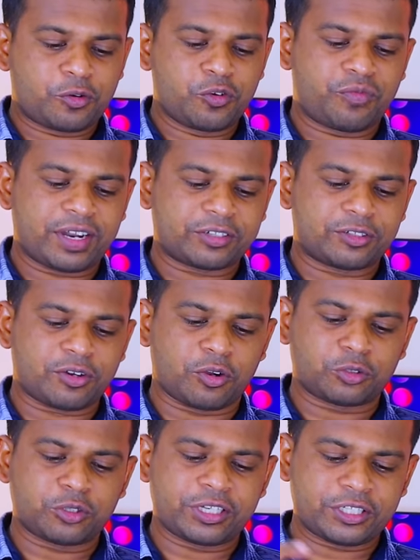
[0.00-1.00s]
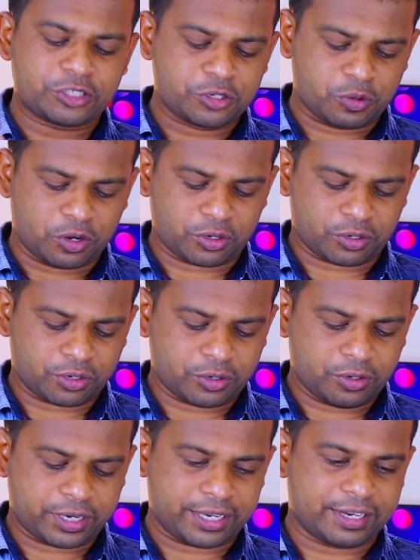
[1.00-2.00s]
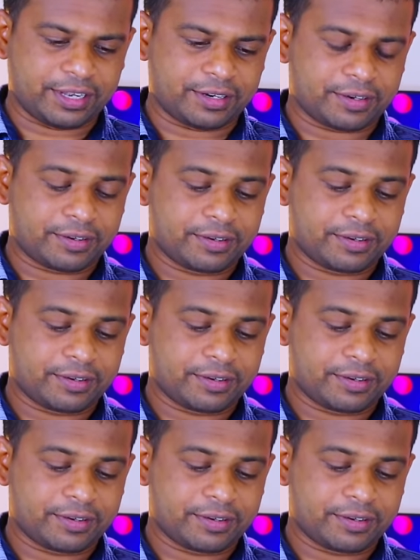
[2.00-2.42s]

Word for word: টু ফ্যাক্টর অথরাইজেশন অন ওকে ডান